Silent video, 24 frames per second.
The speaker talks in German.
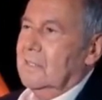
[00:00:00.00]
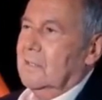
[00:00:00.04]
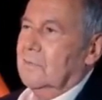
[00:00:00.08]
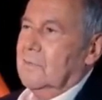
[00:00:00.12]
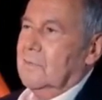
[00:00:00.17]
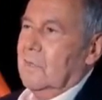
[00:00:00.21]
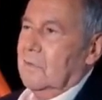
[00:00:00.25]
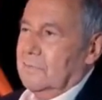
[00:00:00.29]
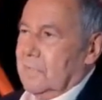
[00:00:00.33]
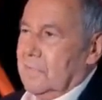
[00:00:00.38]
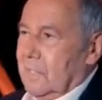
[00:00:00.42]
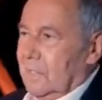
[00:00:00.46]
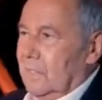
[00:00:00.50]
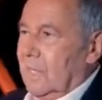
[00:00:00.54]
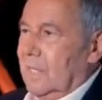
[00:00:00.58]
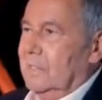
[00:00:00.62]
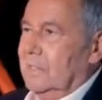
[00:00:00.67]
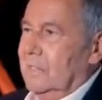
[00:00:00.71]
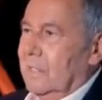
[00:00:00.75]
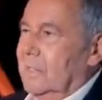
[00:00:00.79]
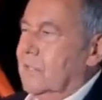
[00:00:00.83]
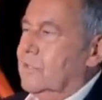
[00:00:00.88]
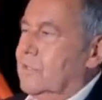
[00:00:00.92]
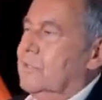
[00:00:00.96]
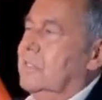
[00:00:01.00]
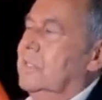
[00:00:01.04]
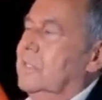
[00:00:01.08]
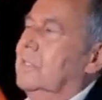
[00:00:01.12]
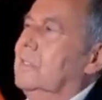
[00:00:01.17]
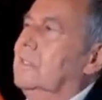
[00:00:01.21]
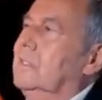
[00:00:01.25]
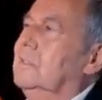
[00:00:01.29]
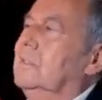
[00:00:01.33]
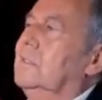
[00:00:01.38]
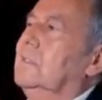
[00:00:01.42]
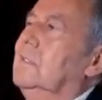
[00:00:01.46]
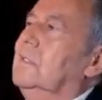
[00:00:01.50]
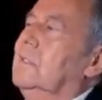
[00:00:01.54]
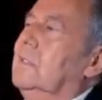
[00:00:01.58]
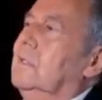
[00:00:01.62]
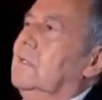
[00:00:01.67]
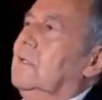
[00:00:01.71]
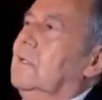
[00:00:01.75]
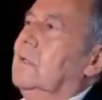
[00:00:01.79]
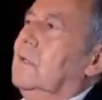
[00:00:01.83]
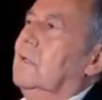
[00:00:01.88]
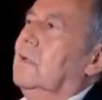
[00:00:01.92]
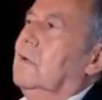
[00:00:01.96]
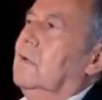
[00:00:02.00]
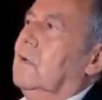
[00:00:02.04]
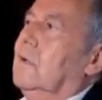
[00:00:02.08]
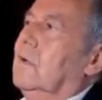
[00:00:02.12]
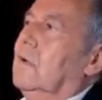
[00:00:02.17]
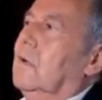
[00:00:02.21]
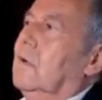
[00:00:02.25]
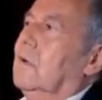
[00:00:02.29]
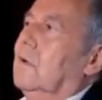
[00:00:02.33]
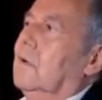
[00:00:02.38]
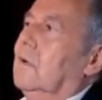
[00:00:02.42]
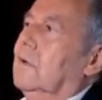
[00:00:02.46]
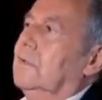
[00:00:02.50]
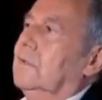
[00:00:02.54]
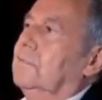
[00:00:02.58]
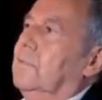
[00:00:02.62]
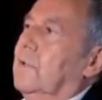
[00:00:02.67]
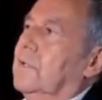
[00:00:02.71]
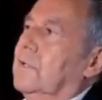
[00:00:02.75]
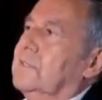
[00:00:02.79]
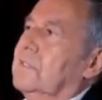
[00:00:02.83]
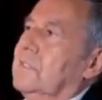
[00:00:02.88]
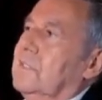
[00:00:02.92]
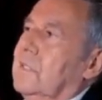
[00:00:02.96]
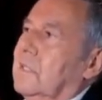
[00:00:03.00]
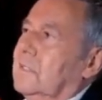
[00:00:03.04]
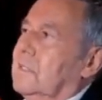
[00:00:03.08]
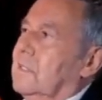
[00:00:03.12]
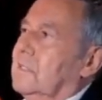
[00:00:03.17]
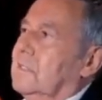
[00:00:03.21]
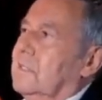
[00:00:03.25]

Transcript: auf den Gleiter gestiegen. Und plötzlich hatte sie